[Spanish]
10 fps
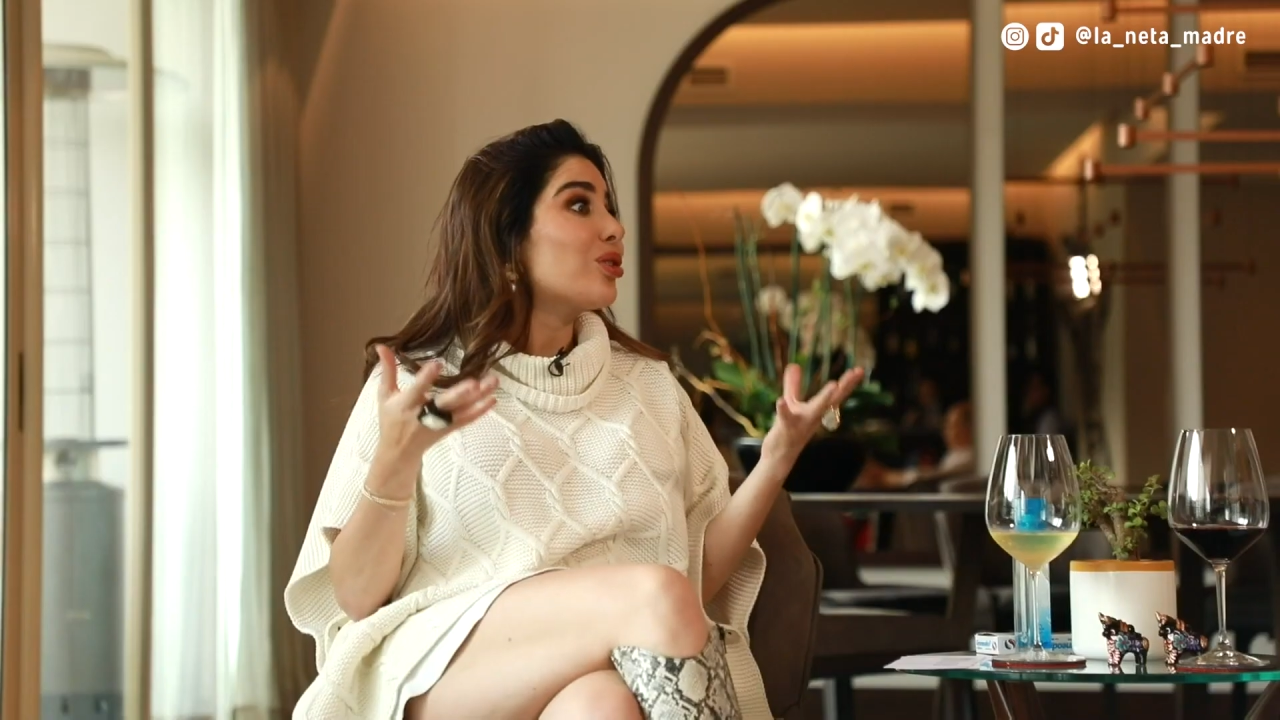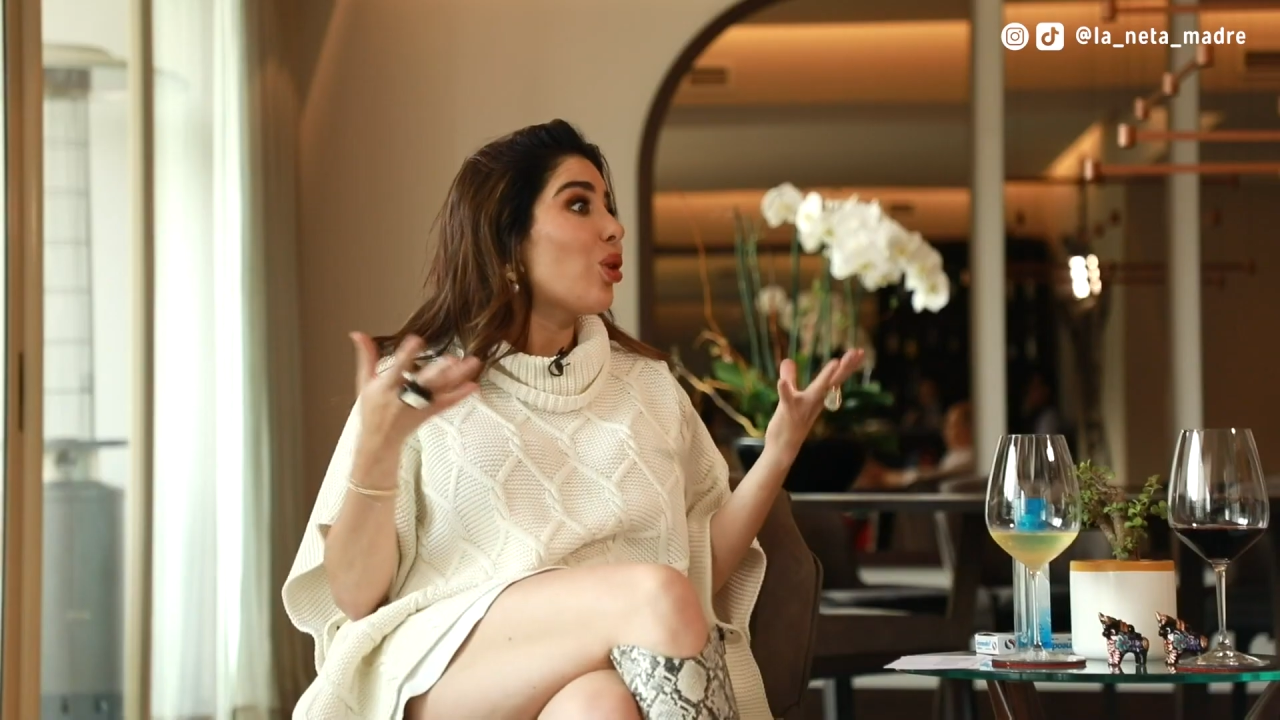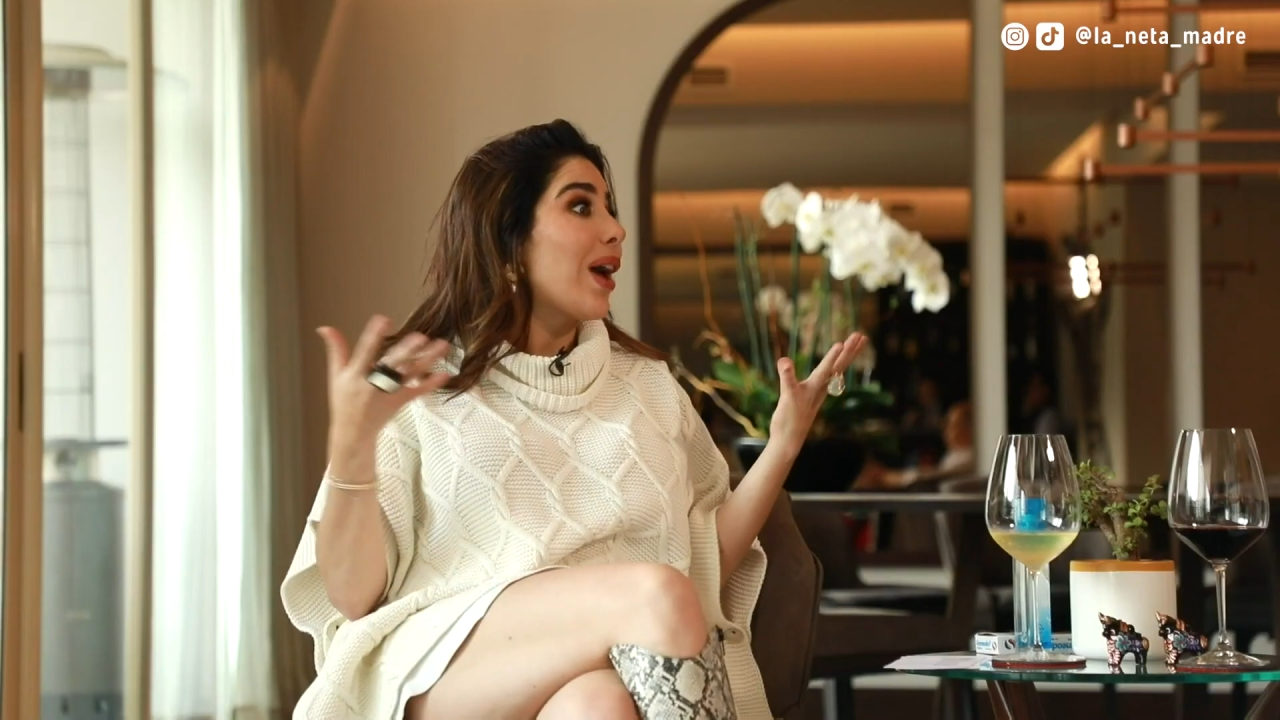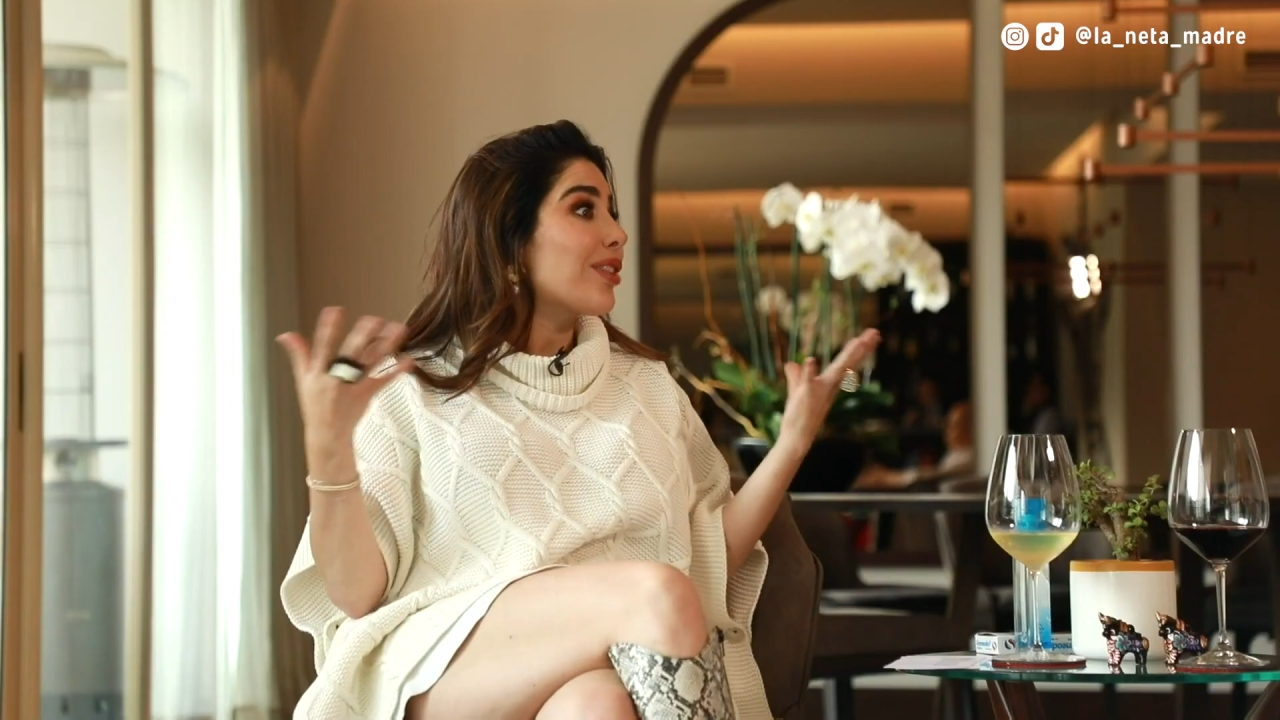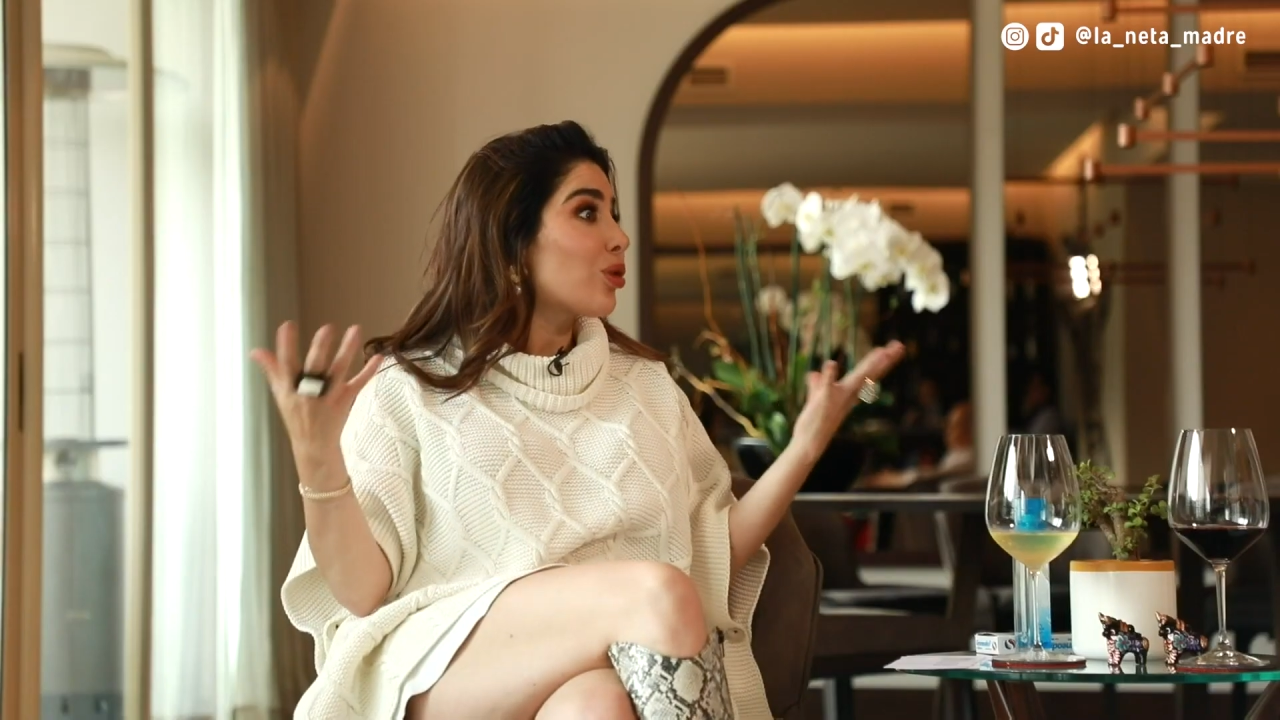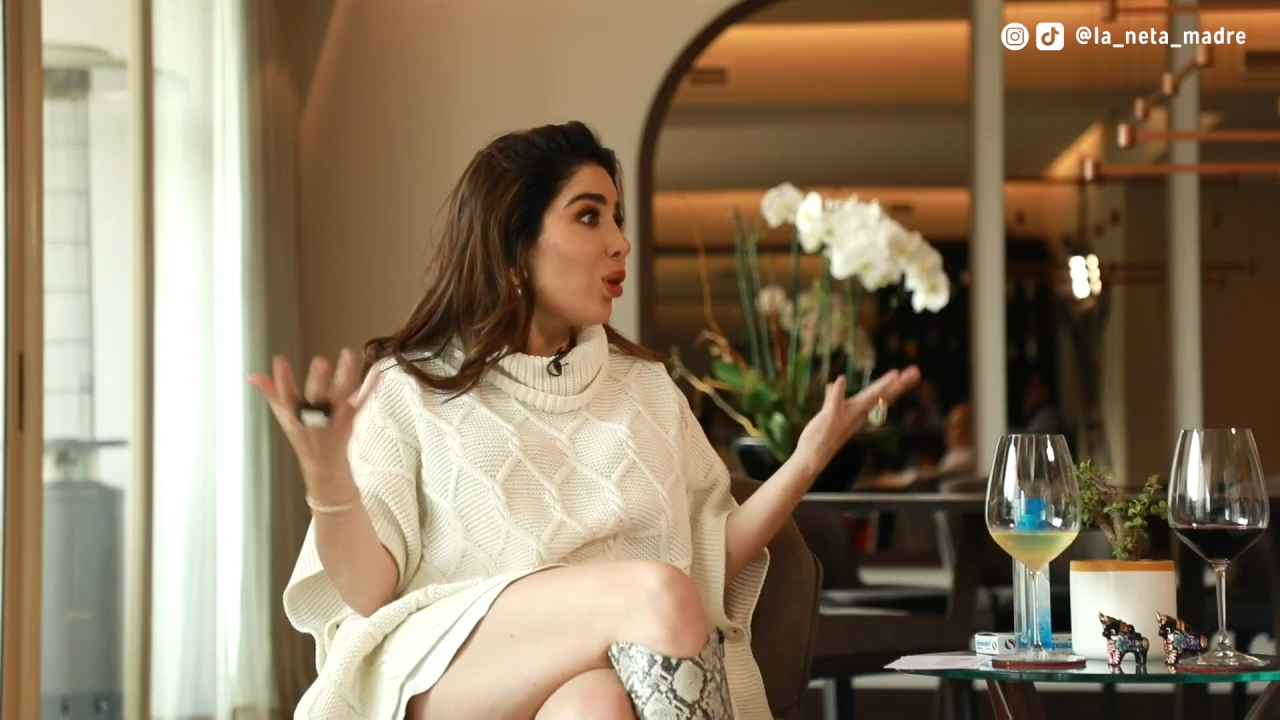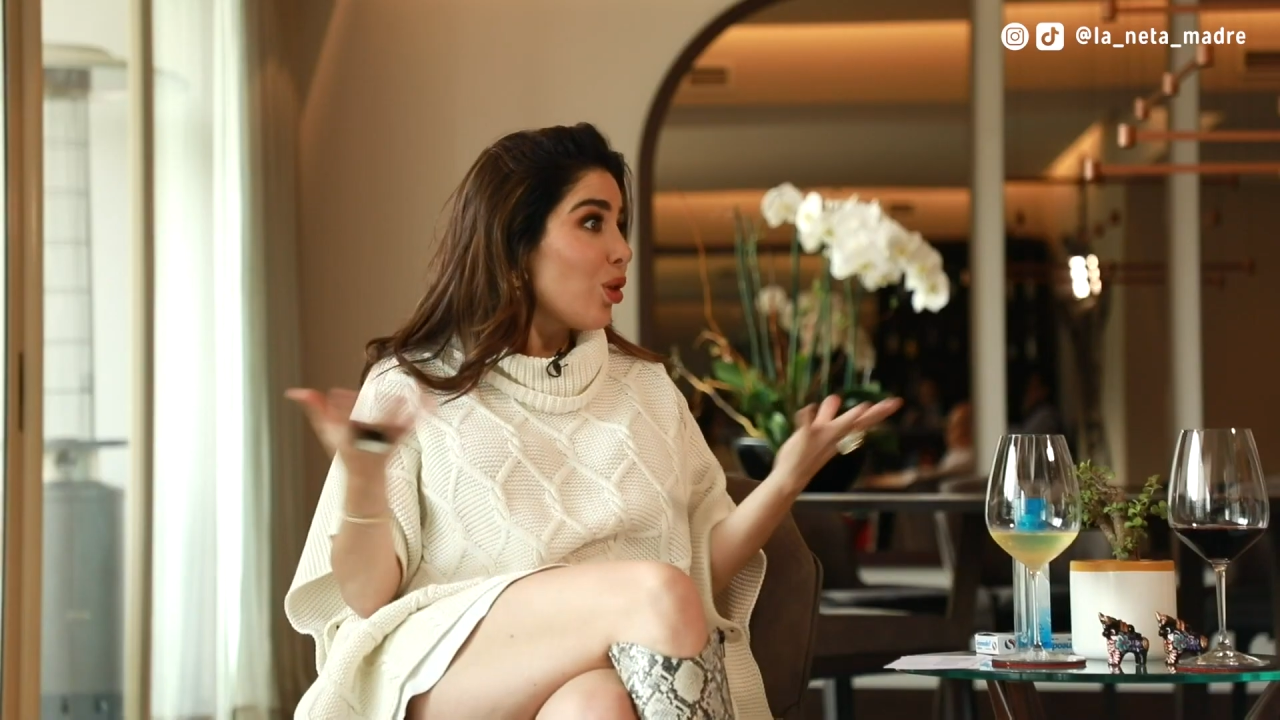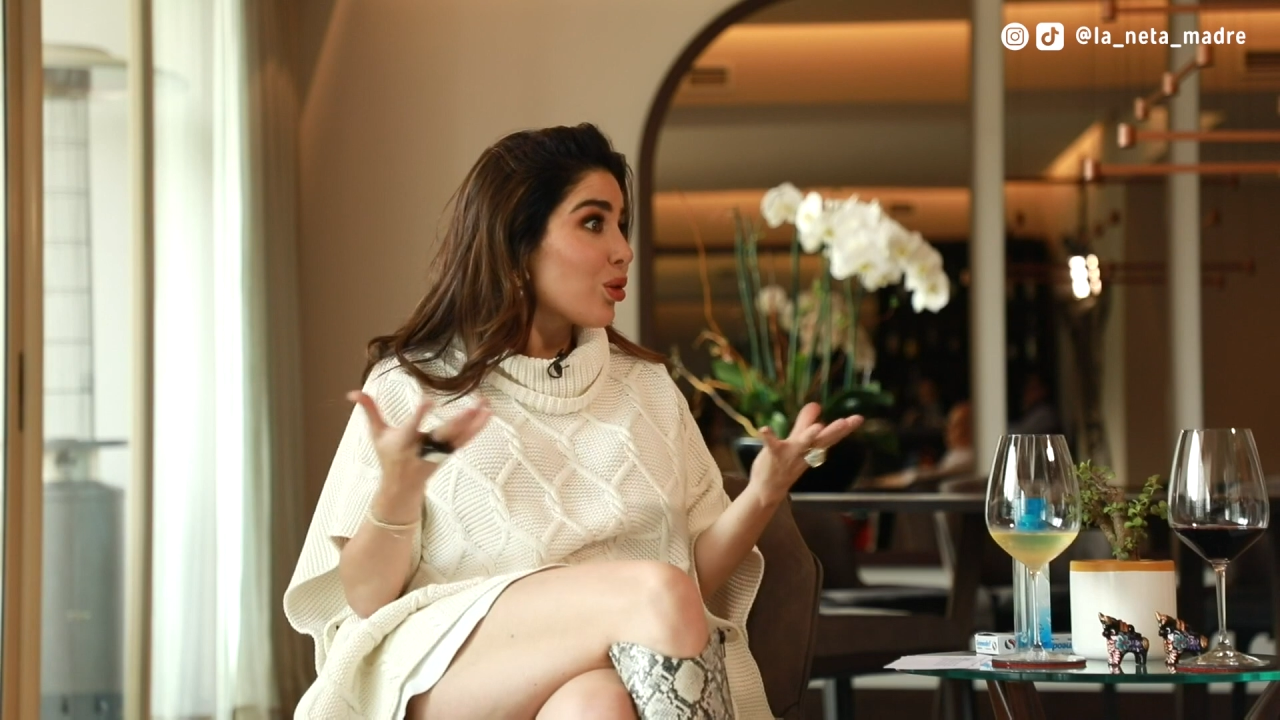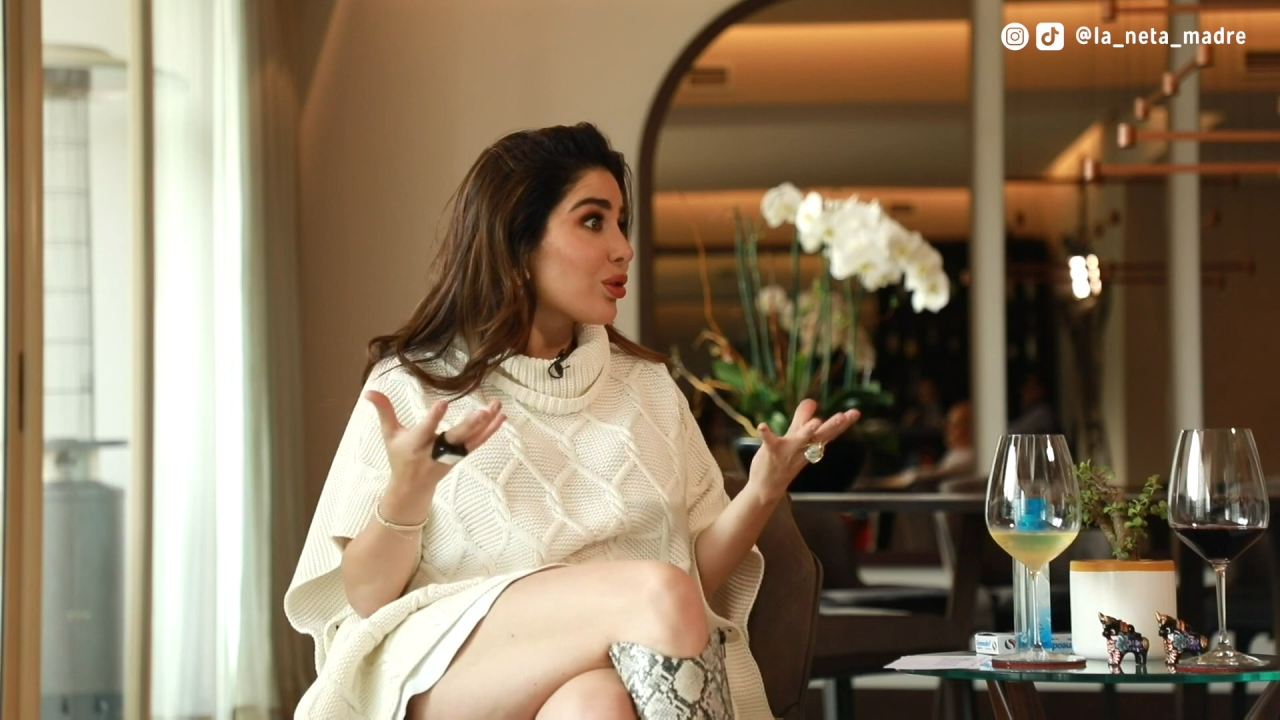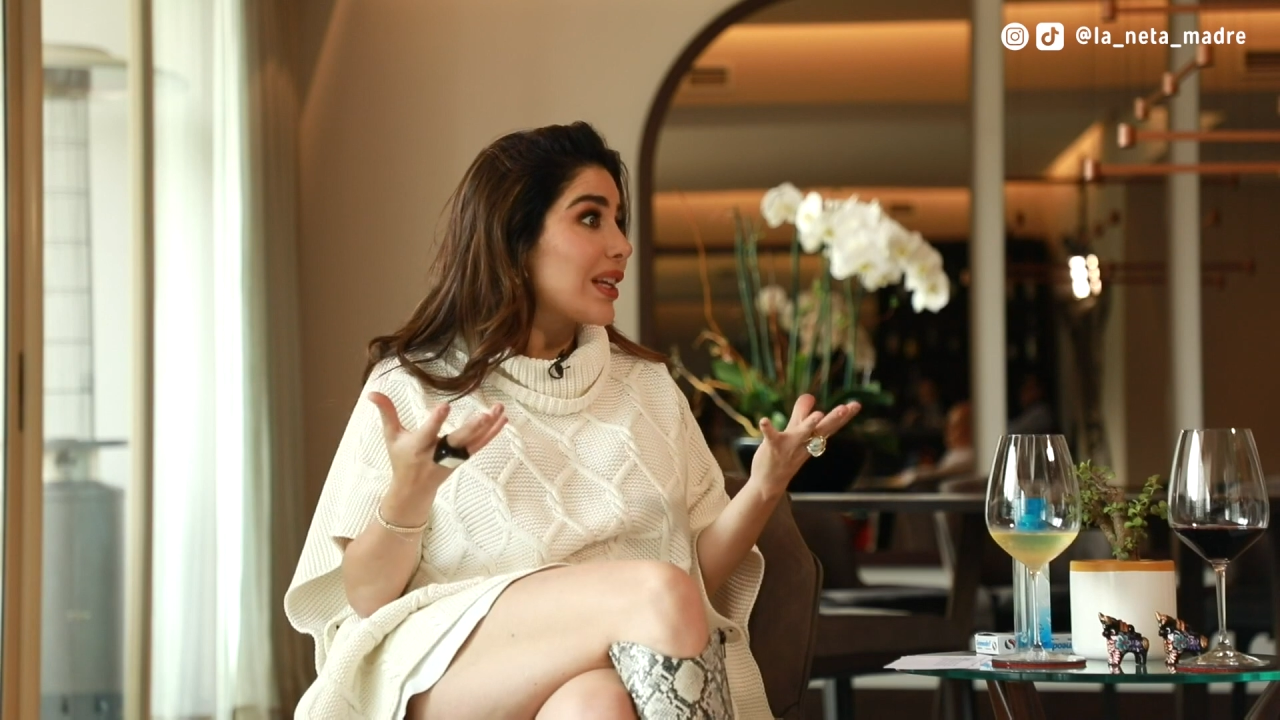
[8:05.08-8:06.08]
que a
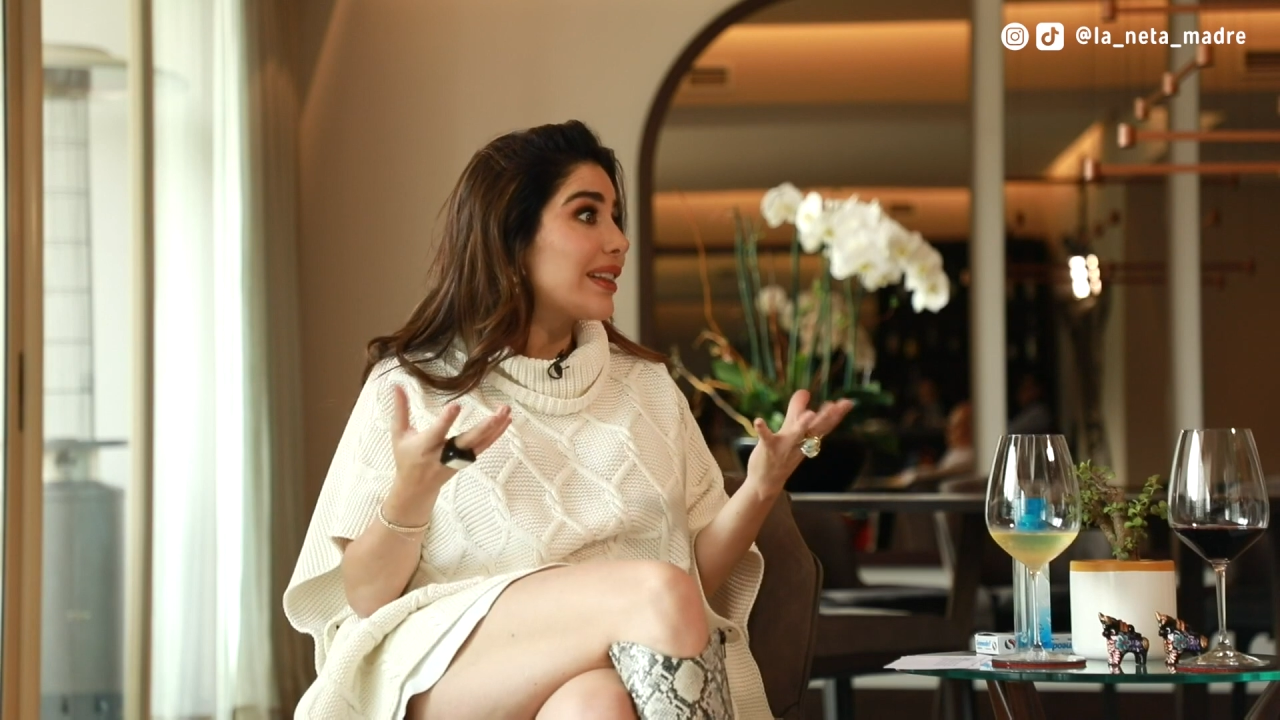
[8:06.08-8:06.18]
todos.